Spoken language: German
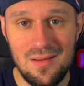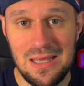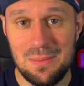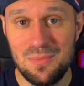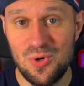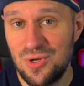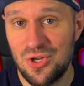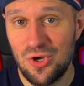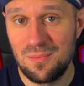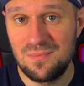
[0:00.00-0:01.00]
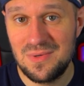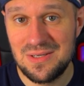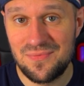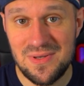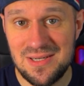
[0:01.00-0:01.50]
Im Grunde genommen
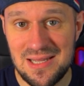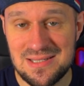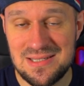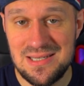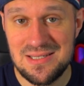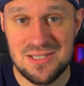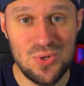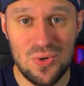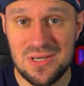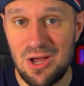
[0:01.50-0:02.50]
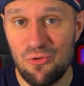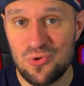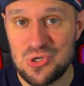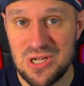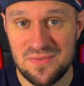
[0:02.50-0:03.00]
findet jetzt die Saison genauso
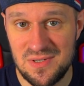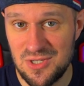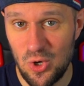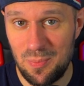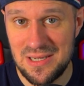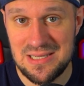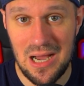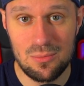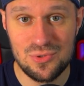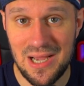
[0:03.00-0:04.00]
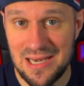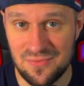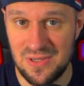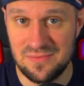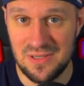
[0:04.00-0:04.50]
statt, wie es auch bei Diablo 3 der
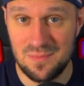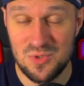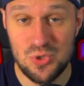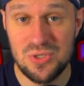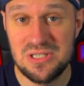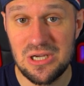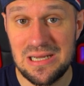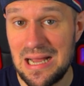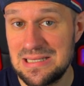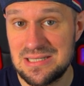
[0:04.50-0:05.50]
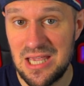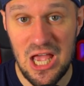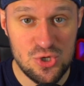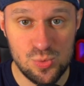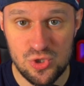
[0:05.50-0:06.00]
Fall war. Solltet ihr als
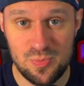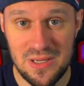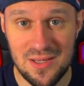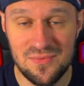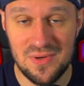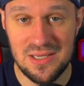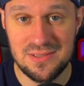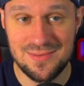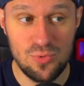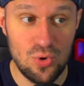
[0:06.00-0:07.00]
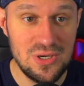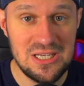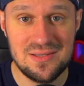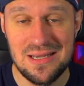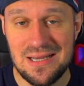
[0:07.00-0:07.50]
Casual-Spieler vielleicht noch
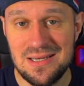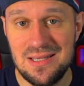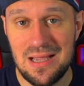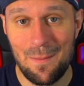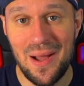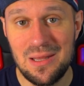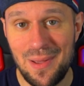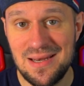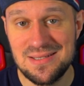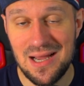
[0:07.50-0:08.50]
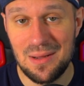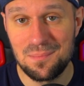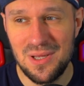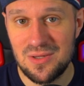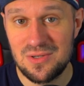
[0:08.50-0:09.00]
nicht die Kampagne beendet
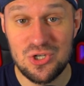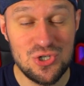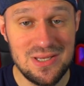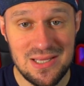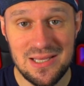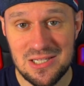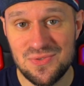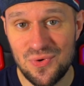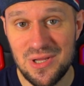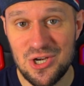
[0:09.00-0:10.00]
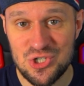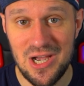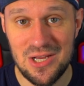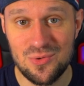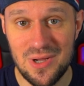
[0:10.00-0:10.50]
haben, dann steht ihr jetzt vor der
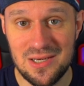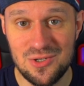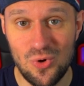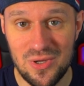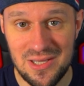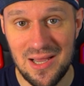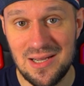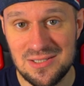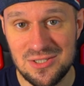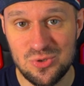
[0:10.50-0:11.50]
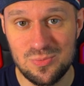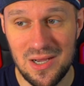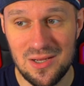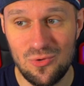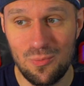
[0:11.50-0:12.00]
Entscheidung, einen neuen Charakter zu
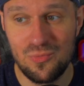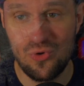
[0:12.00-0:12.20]
machen, um